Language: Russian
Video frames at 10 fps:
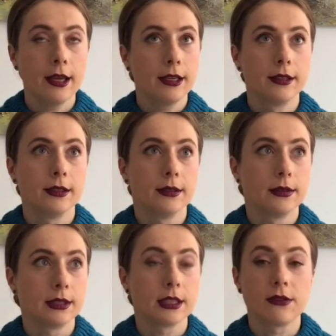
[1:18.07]
Э,
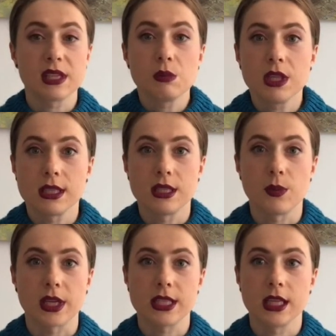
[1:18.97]
где-то
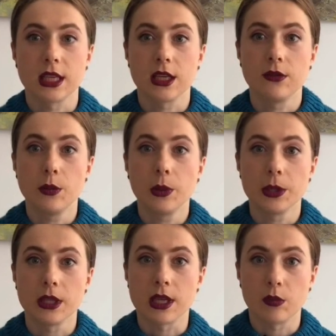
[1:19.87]
80%
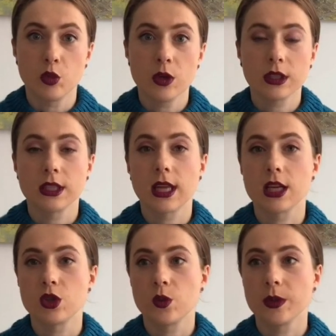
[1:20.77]
выполненной работы.
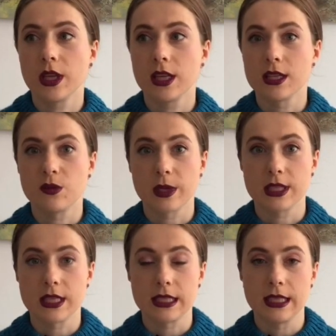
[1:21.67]
Также у меня есть в
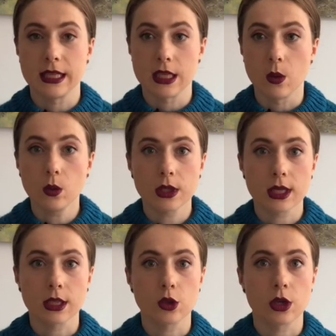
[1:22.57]
процессе летнее утро,
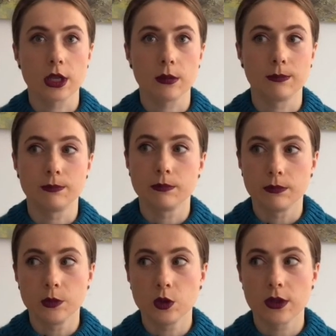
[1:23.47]
которое,
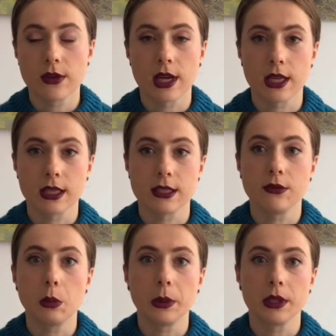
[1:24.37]
ну, наверное, где
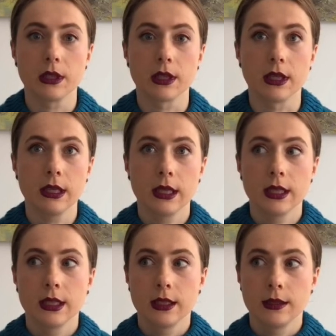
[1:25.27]
выполнено
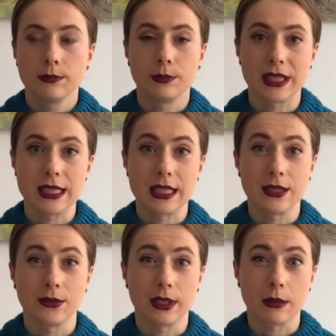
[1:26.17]

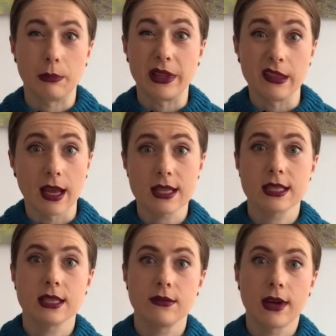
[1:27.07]
процентов так
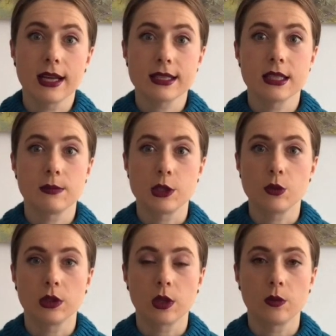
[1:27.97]
15-20,
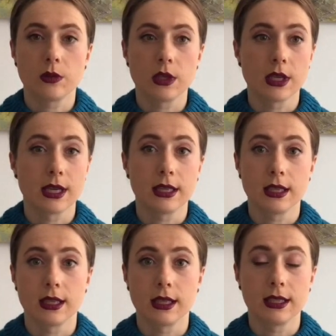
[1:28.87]
почему-то оно мне, это,
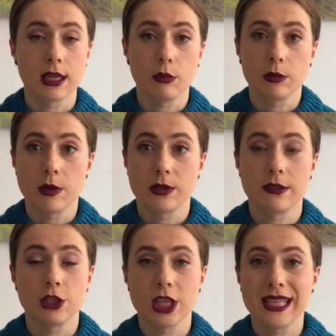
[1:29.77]
эта работа мне
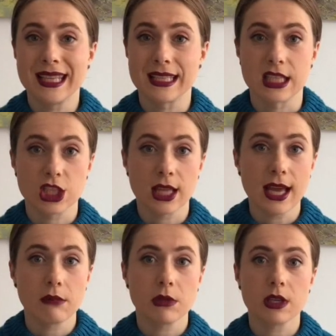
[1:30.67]
совершенно не
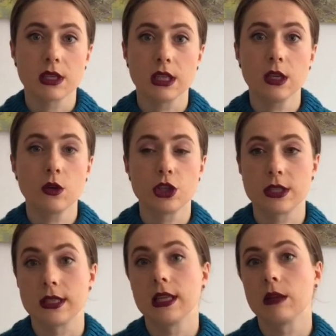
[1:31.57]
зашла, и мне не
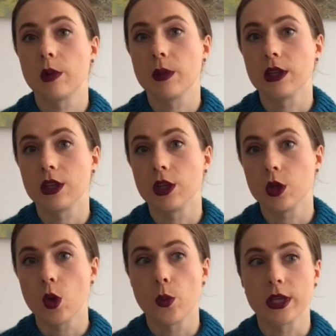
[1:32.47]
хочется на данный момент
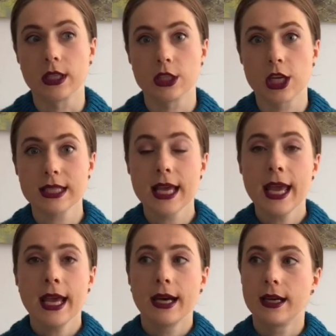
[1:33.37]
ее продолжать.
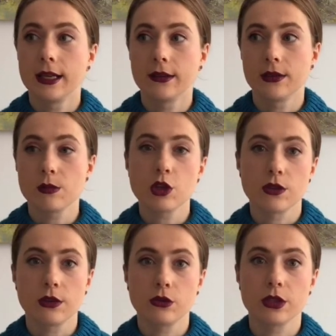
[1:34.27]
А, возможно,
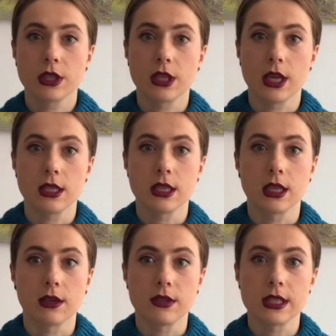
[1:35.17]
вернусь к ней
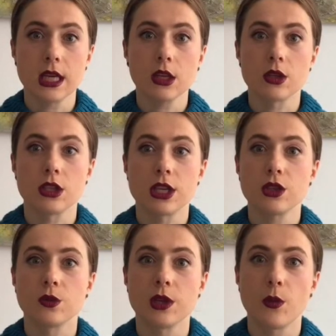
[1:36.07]
где-то к весне, но
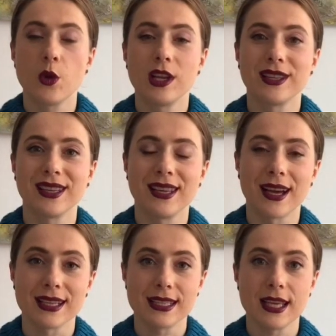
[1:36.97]
сейчас у меня более такие
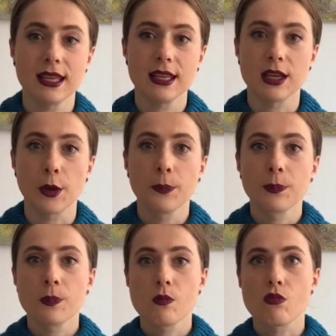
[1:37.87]
осенние
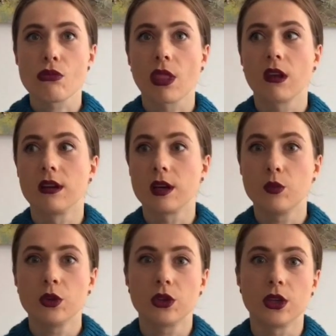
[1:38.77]

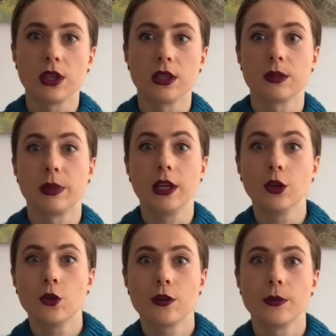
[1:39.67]
работы с
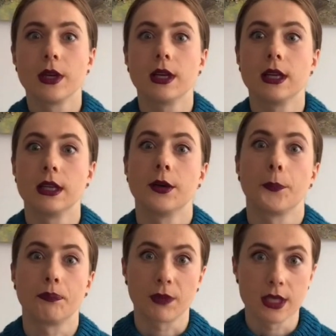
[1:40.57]
подготовками
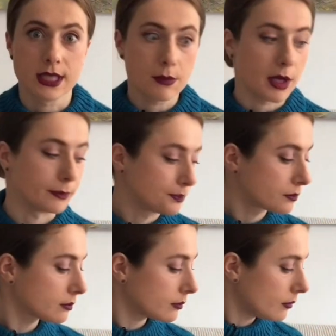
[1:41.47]
к зиме.
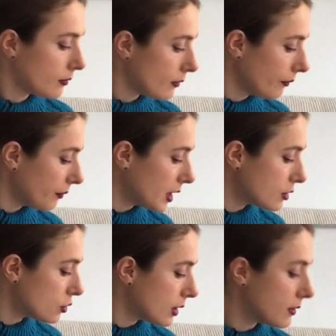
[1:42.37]

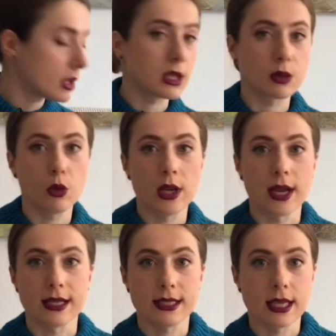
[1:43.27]
Начну, наверное, с более,
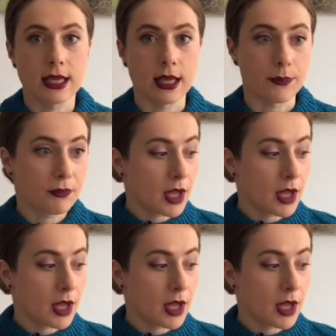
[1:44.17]
осенней,